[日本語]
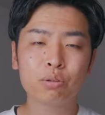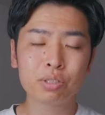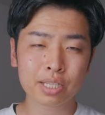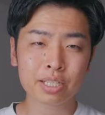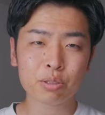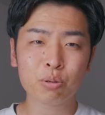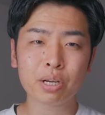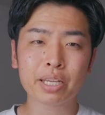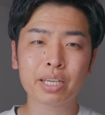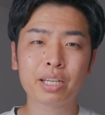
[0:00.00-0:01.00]
フルサイズの
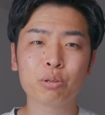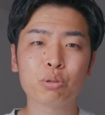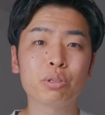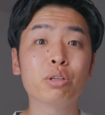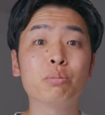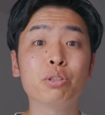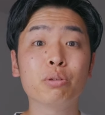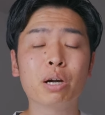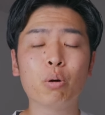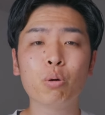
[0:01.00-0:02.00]
方が光を取り込む
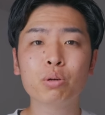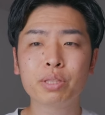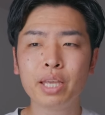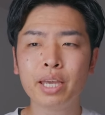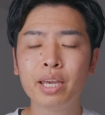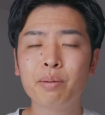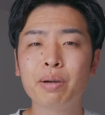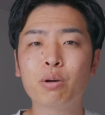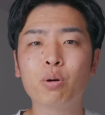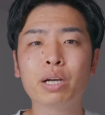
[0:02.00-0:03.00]
量が多くて、
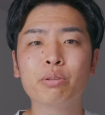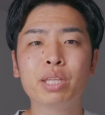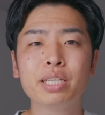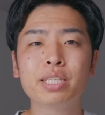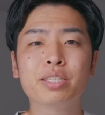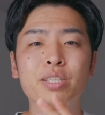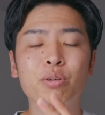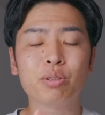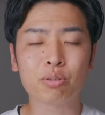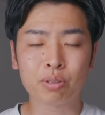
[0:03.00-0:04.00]
まあ好感度体性
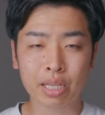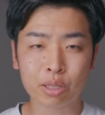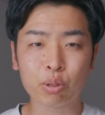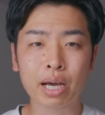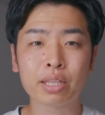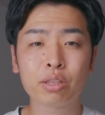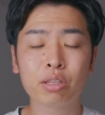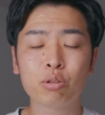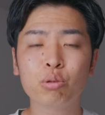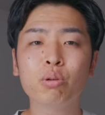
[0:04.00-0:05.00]
強いのねとかっ
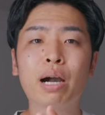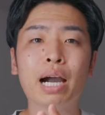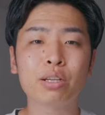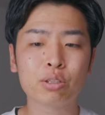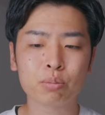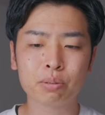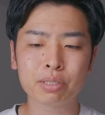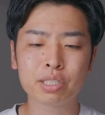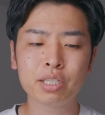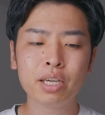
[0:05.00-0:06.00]
ていうところはあると思い
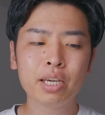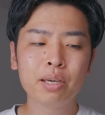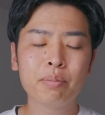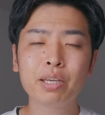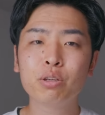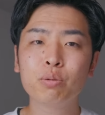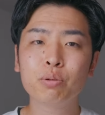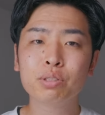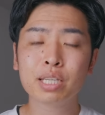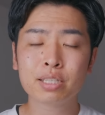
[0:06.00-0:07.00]
ますし、
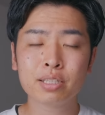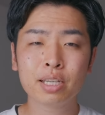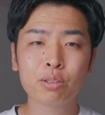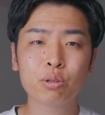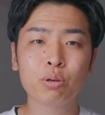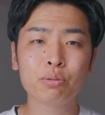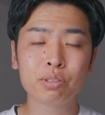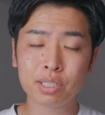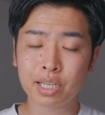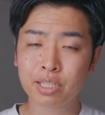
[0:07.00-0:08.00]
マイクロフォーサーズになると
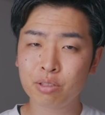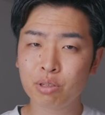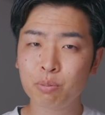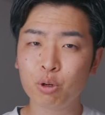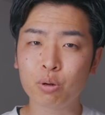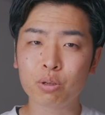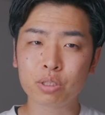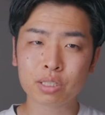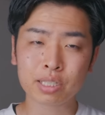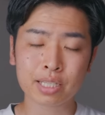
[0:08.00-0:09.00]
フルサイズよりも
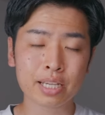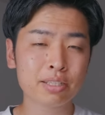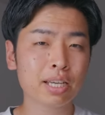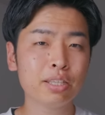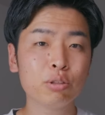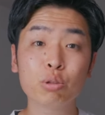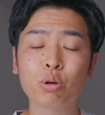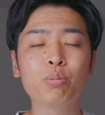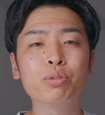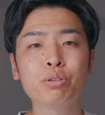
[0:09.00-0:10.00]
サイズ感で言うと
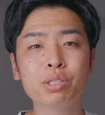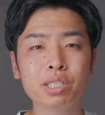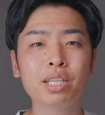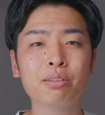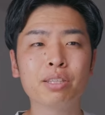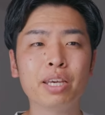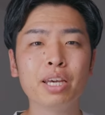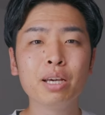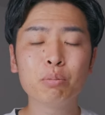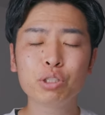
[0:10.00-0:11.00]
4分の1になるん
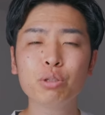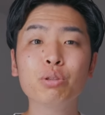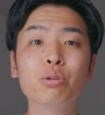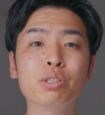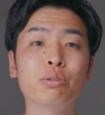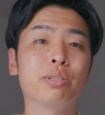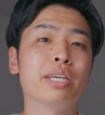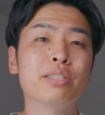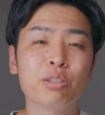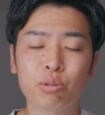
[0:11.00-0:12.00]
で、もちろんノイズ乗り
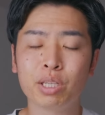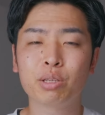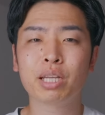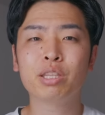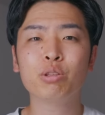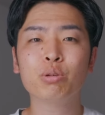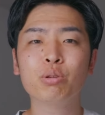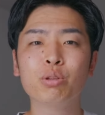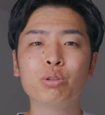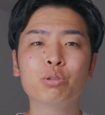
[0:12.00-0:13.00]
やすいよねとかっていうと
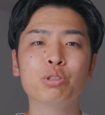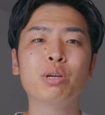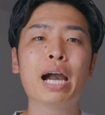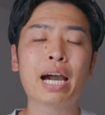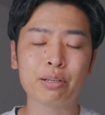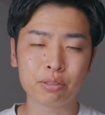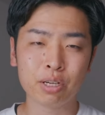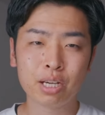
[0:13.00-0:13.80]
ころの特徴がある。